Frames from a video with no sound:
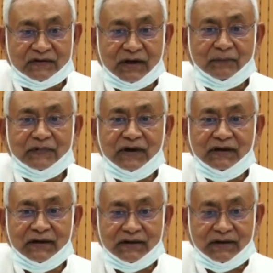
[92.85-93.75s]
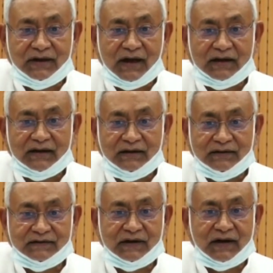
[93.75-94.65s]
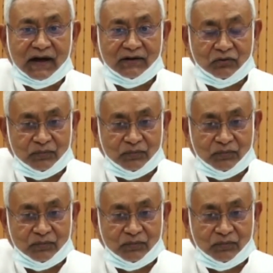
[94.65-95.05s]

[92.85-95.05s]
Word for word: सब के लिए टीका केंद्र सरकार ने